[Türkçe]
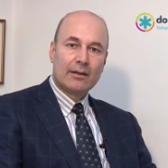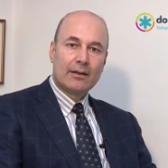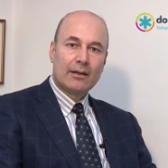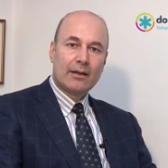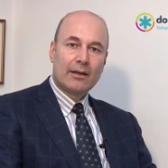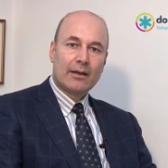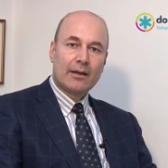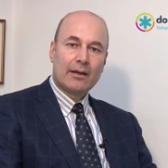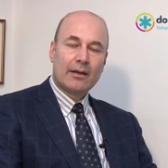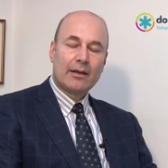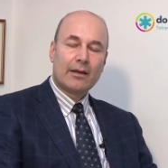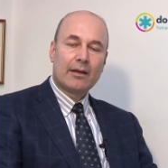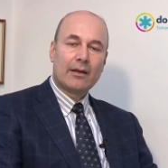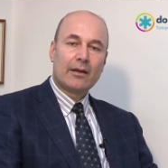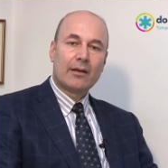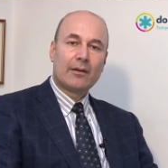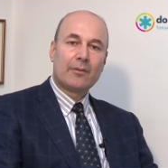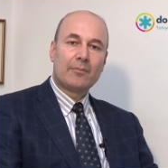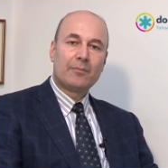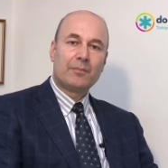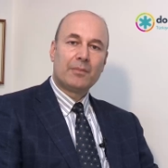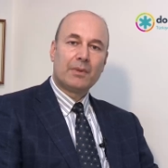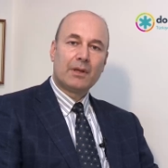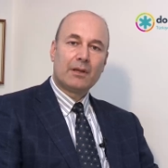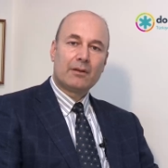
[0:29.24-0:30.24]
e,
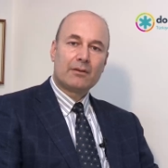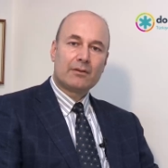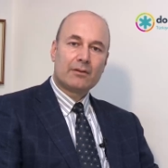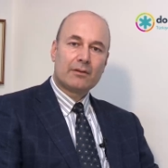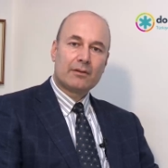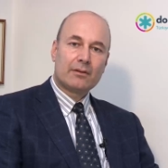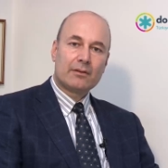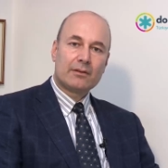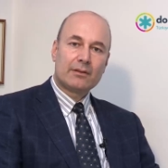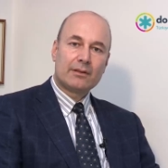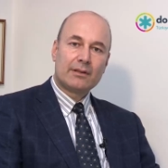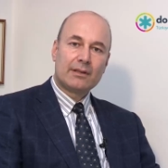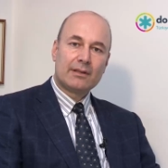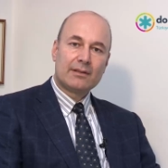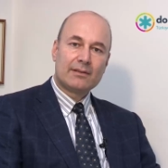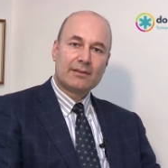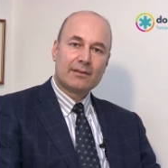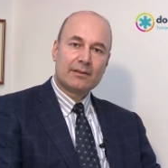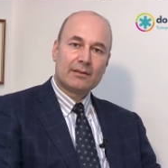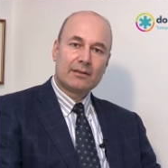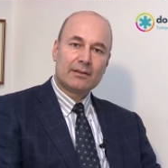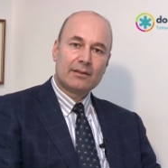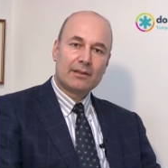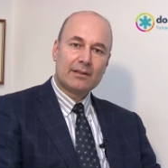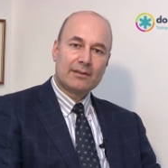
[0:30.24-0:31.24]
bir
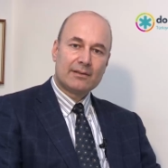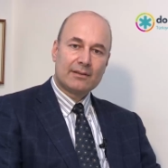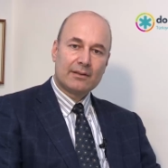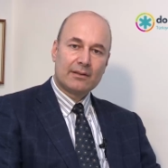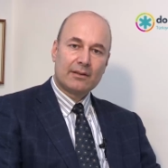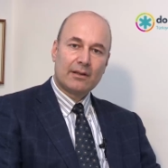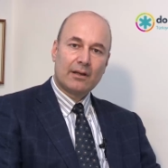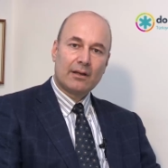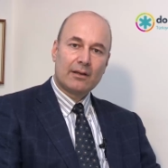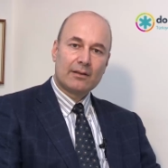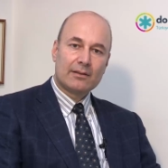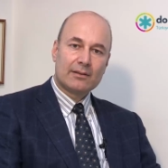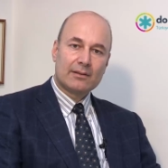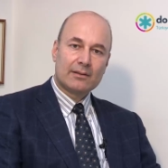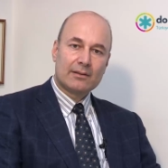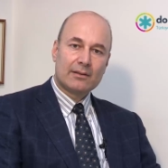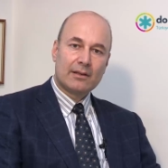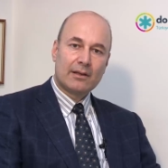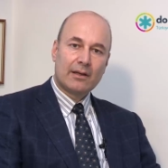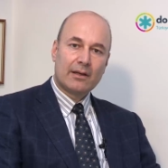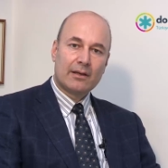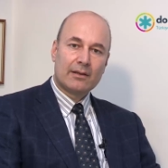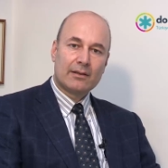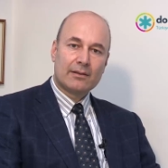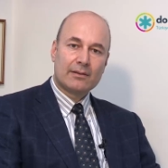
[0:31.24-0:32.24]
diz, dizin,
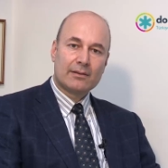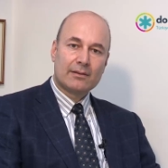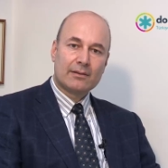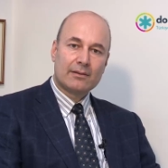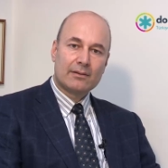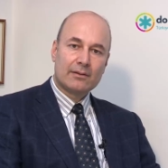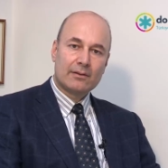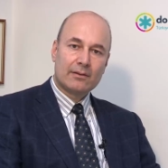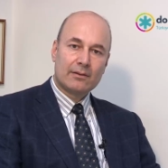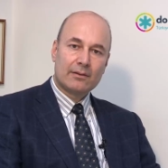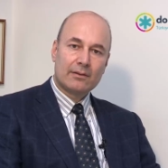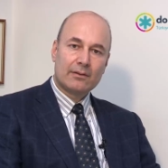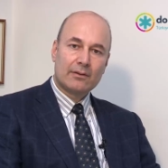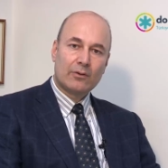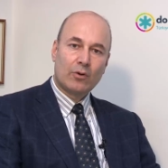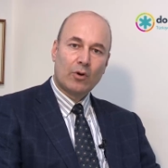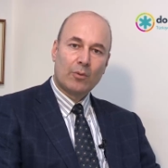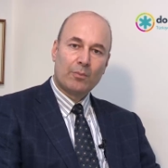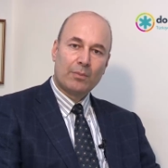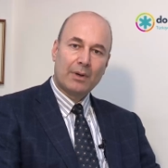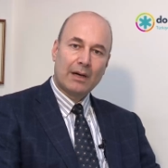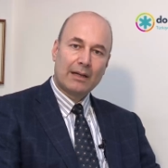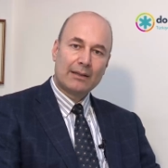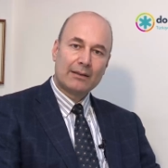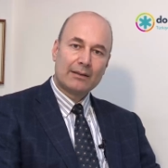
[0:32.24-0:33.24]
e,
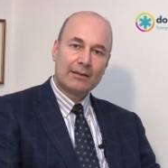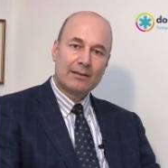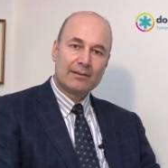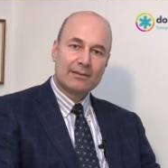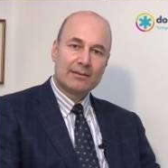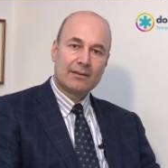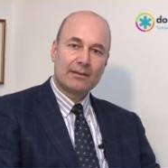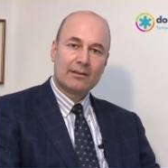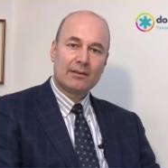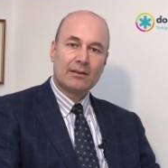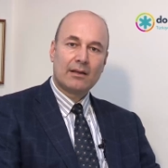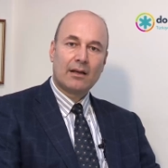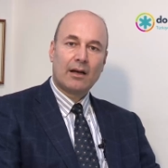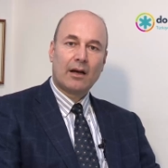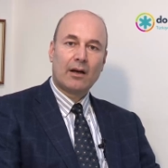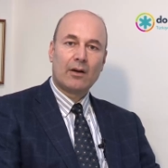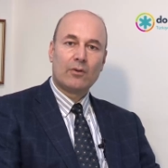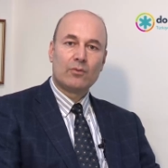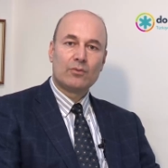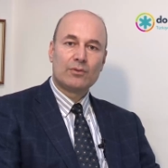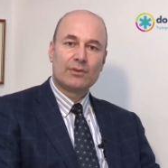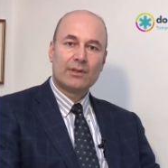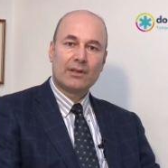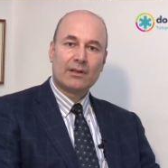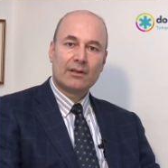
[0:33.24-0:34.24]
kopan dizin
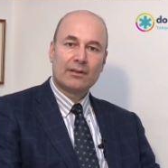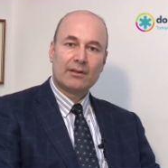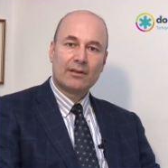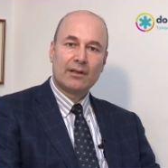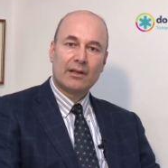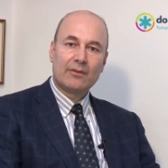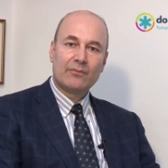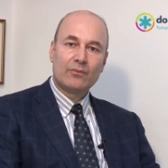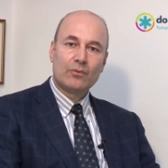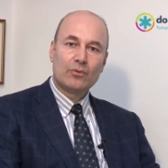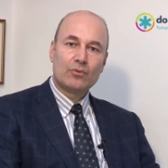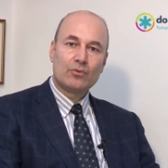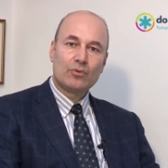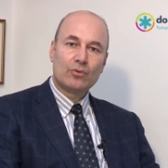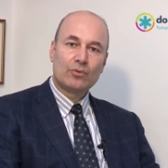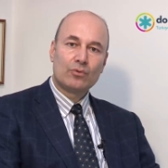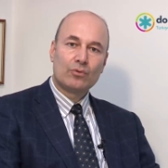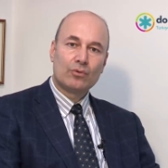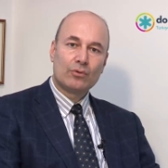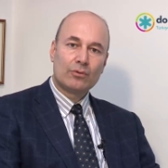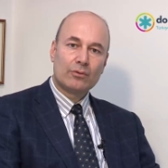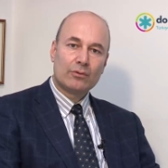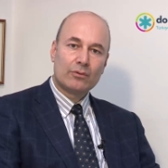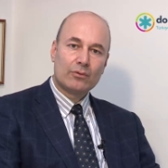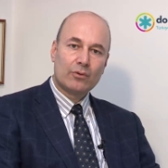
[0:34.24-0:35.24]
üzerinde
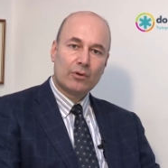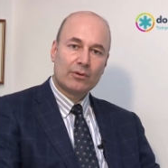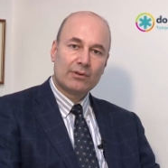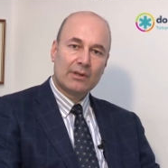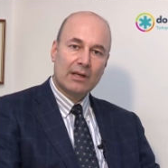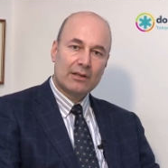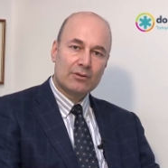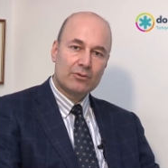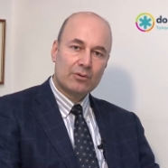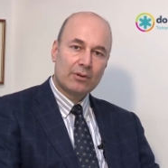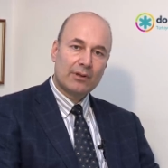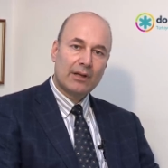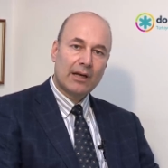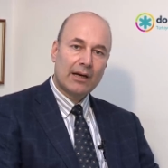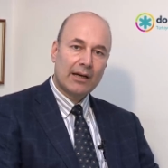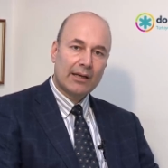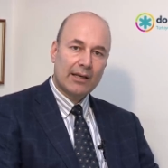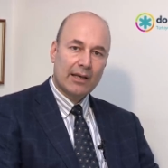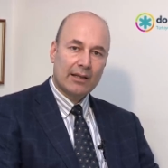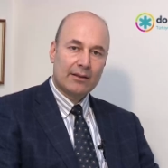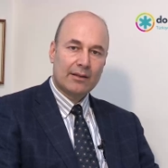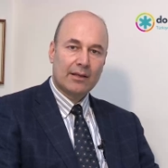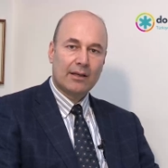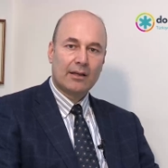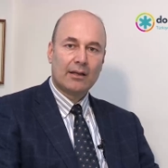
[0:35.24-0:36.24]
vücudun rotasyon
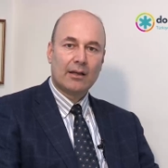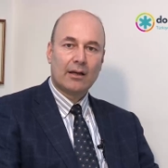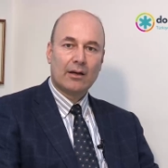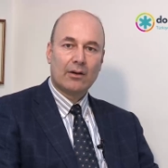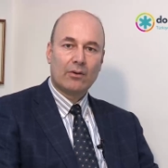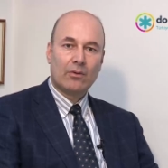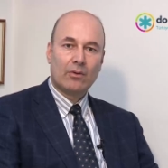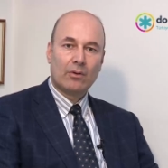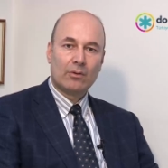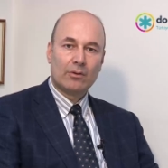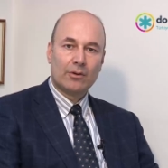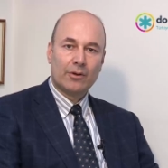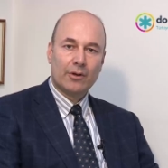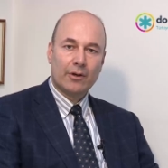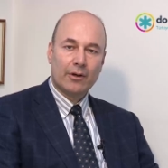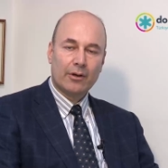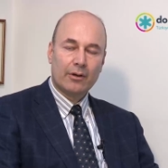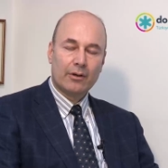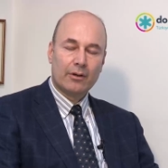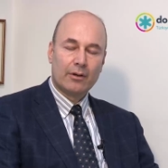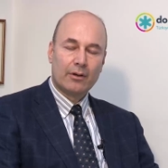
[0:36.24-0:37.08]
hareketiyle oluyor.